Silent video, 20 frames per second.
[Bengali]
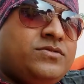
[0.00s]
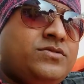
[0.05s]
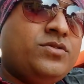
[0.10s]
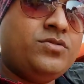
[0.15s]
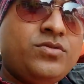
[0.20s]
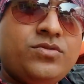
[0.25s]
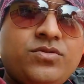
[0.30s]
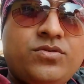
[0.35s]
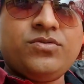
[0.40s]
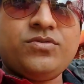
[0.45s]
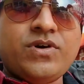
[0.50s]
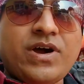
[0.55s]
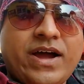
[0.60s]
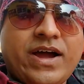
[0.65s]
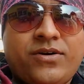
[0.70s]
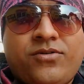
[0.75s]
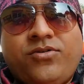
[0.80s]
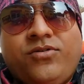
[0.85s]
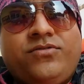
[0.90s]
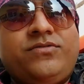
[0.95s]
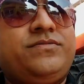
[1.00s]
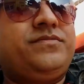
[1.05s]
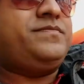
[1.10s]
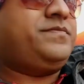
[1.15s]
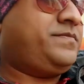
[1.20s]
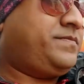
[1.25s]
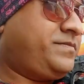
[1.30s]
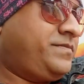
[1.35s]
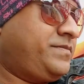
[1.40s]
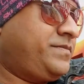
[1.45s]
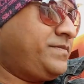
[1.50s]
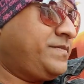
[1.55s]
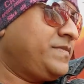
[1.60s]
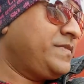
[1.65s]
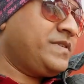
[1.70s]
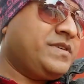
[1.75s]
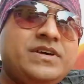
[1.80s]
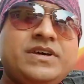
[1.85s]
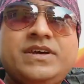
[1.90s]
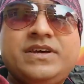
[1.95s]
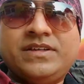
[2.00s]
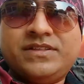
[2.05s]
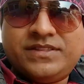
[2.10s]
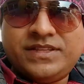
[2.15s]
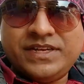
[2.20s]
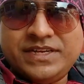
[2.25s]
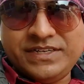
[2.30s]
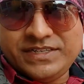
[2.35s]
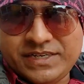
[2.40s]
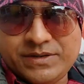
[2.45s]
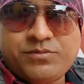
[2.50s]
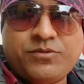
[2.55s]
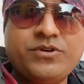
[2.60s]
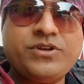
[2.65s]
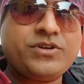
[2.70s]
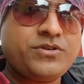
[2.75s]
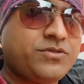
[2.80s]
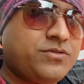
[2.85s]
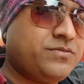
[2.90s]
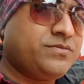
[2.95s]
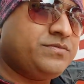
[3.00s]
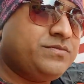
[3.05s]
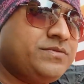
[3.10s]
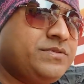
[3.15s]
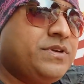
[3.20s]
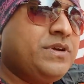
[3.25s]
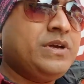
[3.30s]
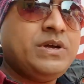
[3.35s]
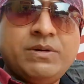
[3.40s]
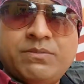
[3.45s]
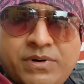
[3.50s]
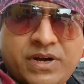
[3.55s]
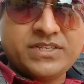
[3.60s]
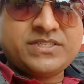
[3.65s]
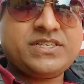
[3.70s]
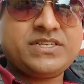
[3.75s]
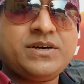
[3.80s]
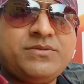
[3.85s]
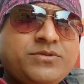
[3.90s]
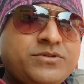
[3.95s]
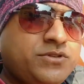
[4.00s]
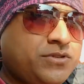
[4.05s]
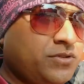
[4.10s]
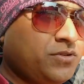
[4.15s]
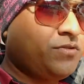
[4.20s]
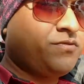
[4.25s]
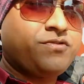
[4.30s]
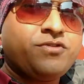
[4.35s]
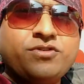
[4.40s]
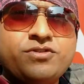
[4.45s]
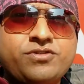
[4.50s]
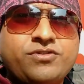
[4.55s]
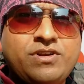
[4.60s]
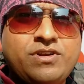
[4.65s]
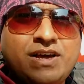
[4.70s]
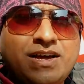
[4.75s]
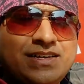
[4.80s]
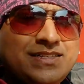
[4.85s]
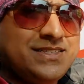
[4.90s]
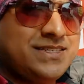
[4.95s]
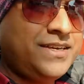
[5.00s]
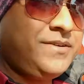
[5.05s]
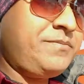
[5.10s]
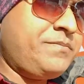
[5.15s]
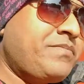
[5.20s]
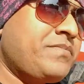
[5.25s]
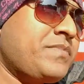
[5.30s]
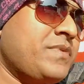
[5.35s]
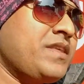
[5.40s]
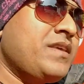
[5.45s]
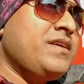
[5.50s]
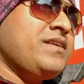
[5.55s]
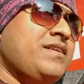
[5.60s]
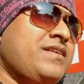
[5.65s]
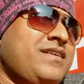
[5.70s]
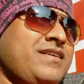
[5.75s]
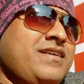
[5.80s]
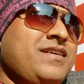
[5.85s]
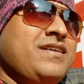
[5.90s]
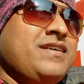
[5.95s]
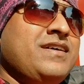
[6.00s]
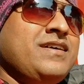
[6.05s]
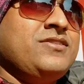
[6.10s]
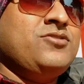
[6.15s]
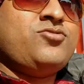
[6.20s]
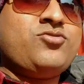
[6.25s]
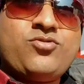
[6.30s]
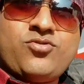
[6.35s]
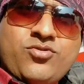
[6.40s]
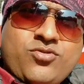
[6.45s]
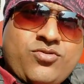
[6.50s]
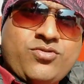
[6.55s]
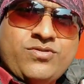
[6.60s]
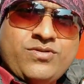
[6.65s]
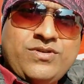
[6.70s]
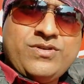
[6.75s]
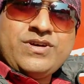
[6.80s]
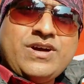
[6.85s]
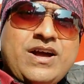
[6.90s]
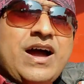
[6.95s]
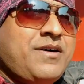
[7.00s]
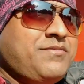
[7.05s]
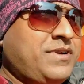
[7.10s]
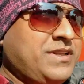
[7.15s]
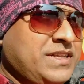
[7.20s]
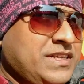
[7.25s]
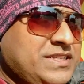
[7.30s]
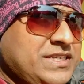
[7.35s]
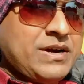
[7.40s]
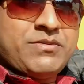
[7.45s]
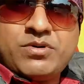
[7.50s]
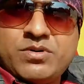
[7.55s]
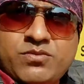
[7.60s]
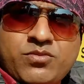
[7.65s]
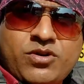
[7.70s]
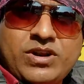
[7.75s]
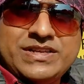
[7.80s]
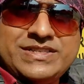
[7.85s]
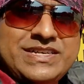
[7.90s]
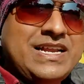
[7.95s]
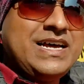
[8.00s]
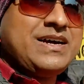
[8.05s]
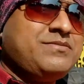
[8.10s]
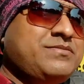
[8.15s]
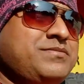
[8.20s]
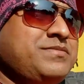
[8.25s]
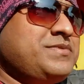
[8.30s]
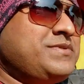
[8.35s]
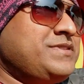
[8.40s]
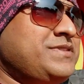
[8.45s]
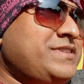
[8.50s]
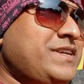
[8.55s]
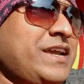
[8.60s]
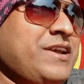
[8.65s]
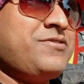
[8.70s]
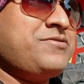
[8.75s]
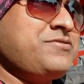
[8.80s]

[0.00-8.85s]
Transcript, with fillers: তো এখন তিনটে পনেরো পাঁচটা পর্যন্ত ফোর্ট খোলা আছে তো আপনাদের যেমন বলেছিলাম সেই